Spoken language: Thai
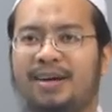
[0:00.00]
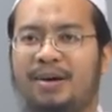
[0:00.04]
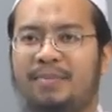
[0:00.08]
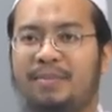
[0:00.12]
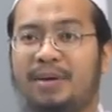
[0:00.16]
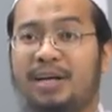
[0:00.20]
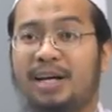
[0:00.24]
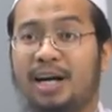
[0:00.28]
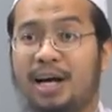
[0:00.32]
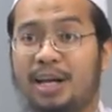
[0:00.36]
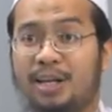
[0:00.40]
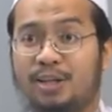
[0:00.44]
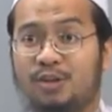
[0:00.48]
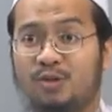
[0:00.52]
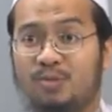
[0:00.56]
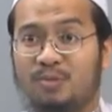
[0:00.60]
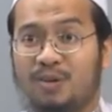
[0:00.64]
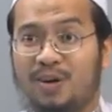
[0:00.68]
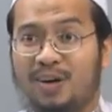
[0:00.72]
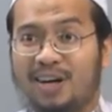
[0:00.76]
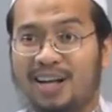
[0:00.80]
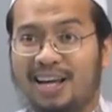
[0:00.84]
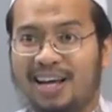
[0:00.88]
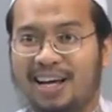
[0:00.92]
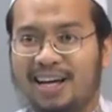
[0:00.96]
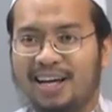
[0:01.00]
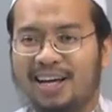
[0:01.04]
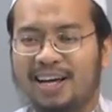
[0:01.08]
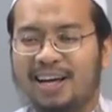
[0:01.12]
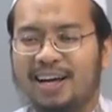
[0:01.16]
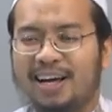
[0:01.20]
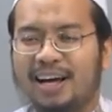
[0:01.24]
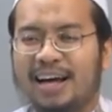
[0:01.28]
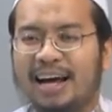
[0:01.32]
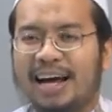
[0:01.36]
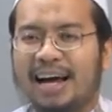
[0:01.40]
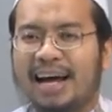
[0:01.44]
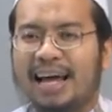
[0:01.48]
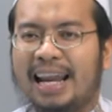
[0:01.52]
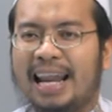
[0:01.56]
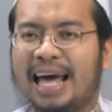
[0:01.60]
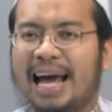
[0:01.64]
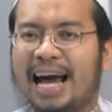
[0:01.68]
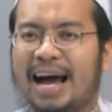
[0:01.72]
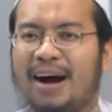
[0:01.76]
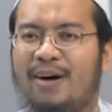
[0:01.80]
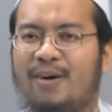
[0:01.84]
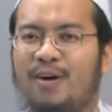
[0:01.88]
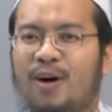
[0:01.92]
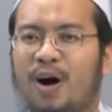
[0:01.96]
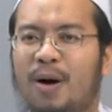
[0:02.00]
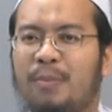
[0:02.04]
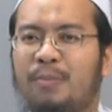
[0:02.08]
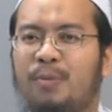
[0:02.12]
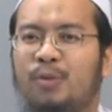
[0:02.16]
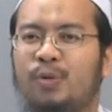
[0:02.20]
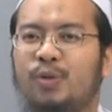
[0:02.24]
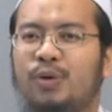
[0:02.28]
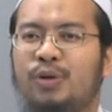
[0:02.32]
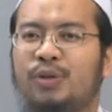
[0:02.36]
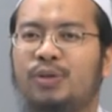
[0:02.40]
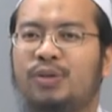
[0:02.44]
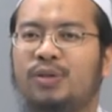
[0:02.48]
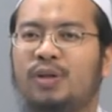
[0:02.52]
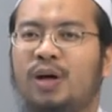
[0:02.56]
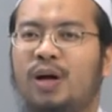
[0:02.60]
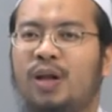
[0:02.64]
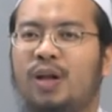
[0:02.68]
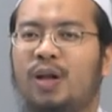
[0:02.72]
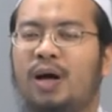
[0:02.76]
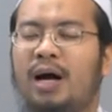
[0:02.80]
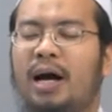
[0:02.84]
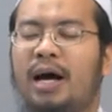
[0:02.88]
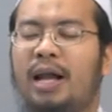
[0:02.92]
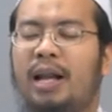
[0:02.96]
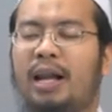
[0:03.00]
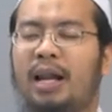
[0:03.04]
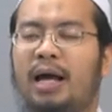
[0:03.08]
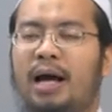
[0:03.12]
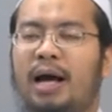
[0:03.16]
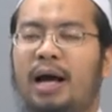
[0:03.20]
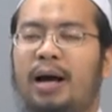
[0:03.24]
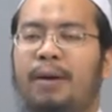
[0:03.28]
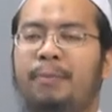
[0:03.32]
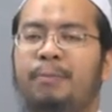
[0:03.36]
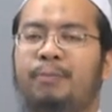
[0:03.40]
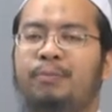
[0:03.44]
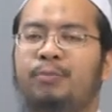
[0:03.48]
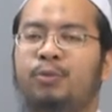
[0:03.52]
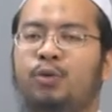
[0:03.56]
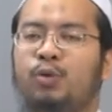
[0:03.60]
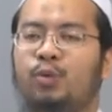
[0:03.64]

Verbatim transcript: ไม่เกินซุบอนะฮะกล่าวขอบคุณต่อละอัลฮัม